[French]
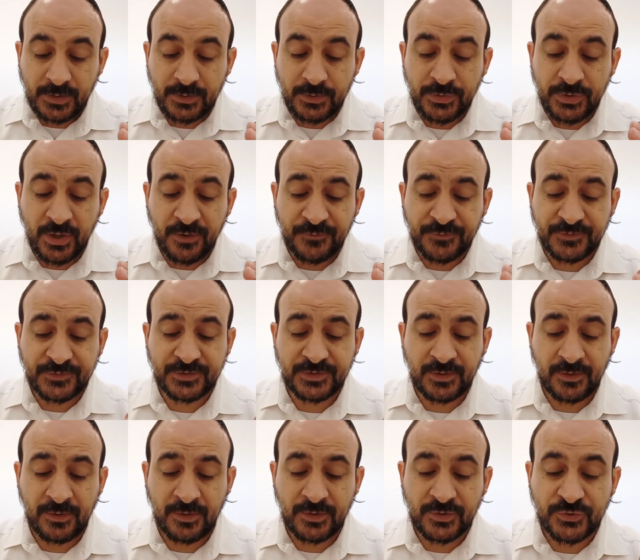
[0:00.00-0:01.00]

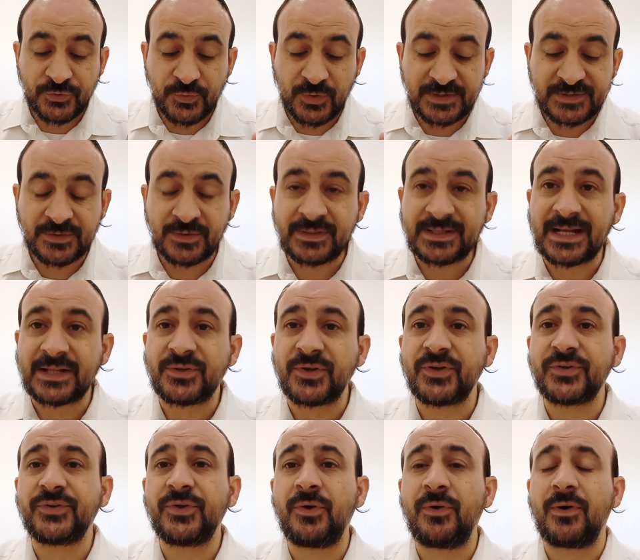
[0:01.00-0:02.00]

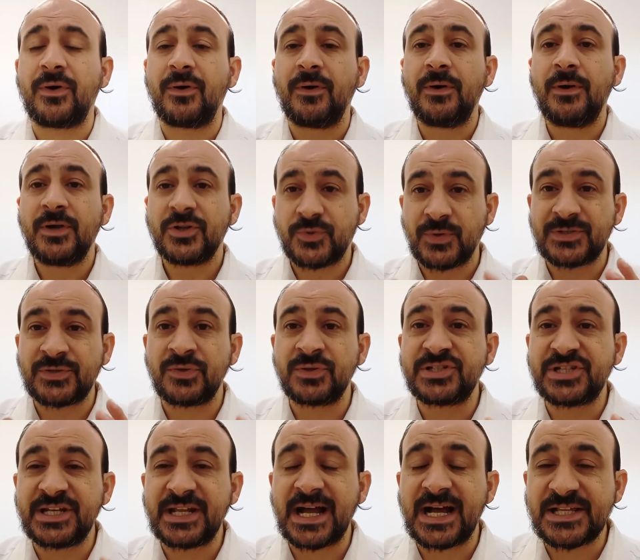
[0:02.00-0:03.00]
974 ans, 60
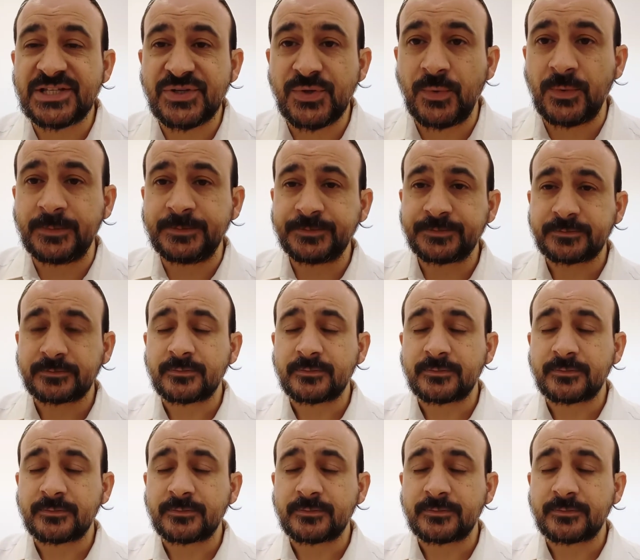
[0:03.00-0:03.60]
générations